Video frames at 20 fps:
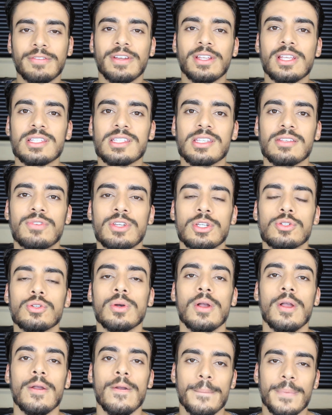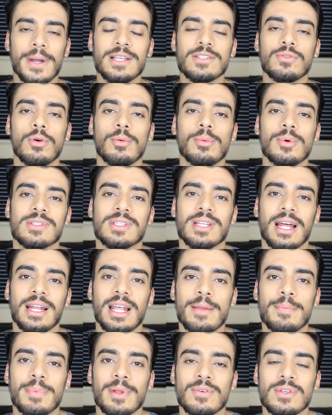devendo esse vídeo, mas vou mostrar
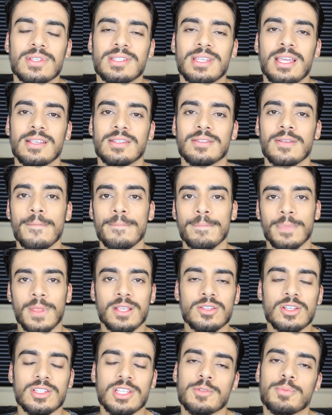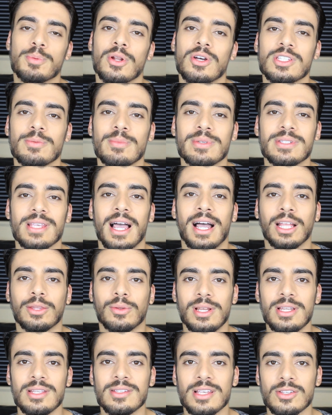aí para vocês nas nossas próximas
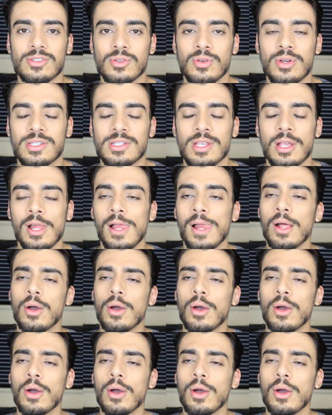atualizações.